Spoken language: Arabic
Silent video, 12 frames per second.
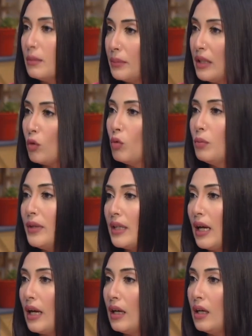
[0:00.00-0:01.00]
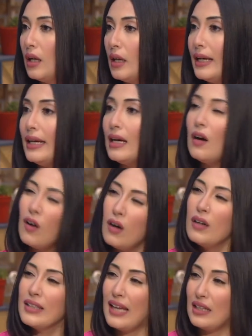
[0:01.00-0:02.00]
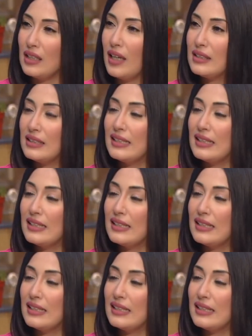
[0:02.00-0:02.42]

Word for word: بينك وبينها نفسنا يعني اه يعني حته مم.